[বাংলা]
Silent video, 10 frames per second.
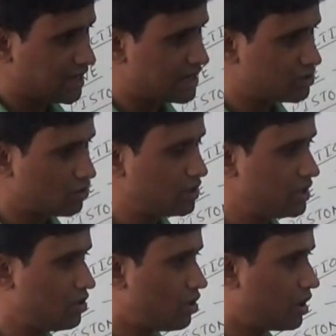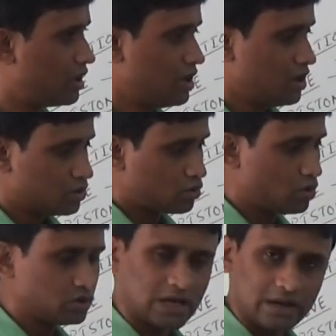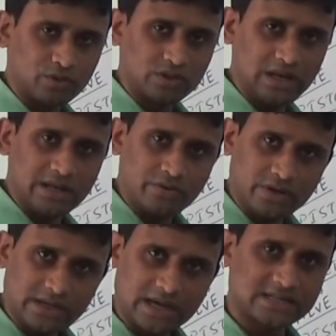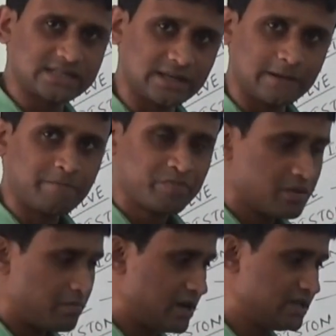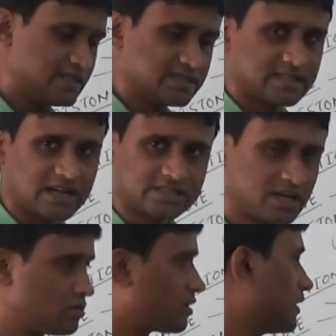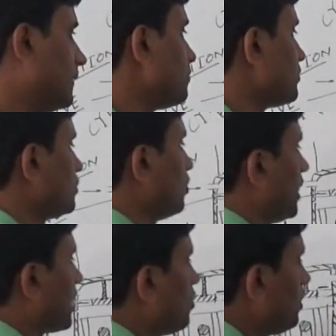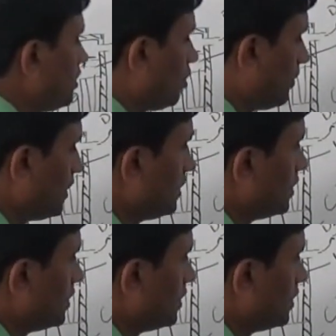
টানি তখন কি হয় তখন তার মধ্যে লিকুইডটা আসে মানে সে সাকশন করে তো এখন কি হবে